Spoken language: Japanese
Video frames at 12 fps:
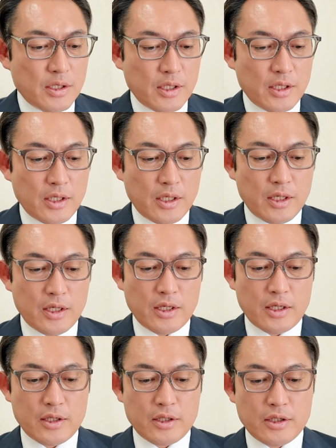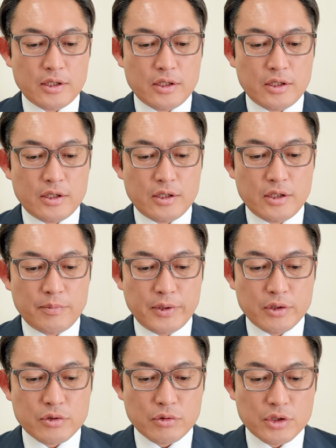でやっ
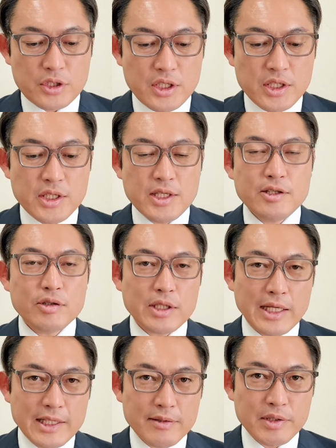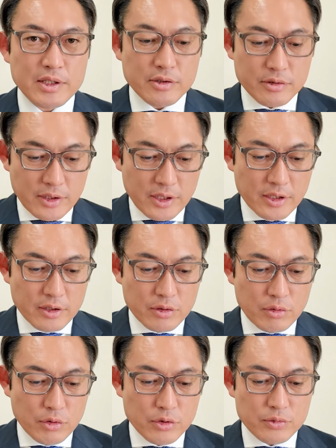ぱりそのギリギリのタイミングで
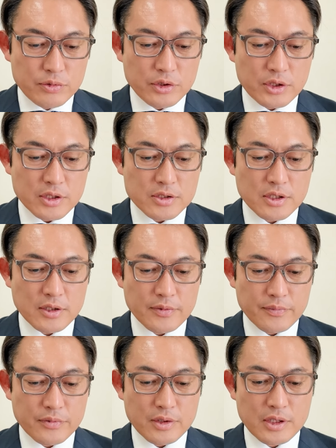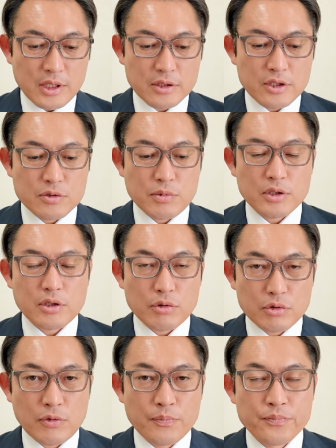こういうふうに決断になってしまった
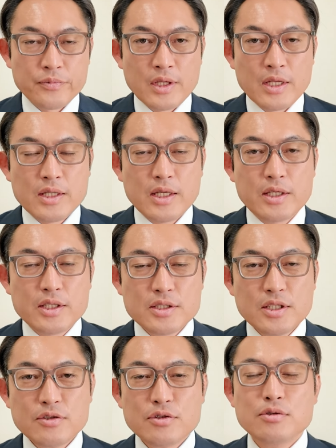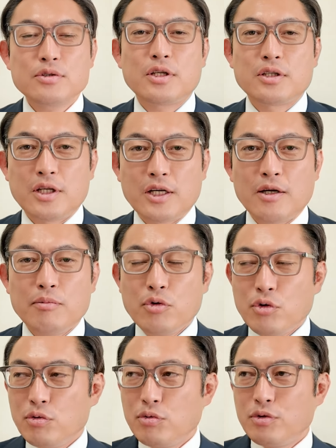こと決断するんだったら
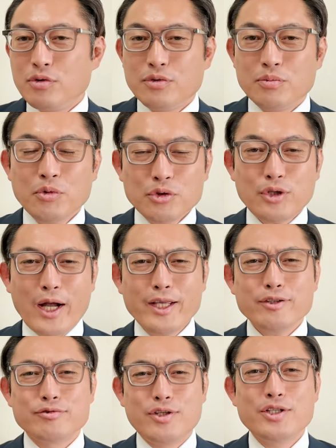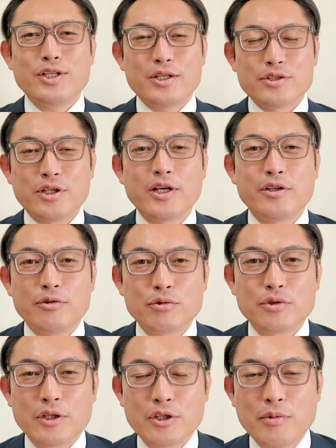もうもっと早くできたんじゃないの
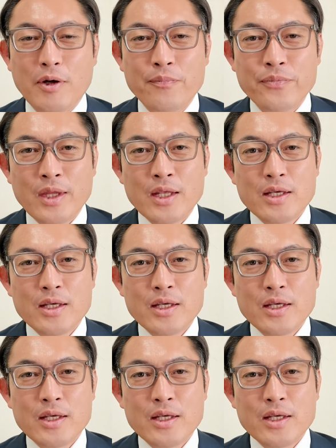と例えば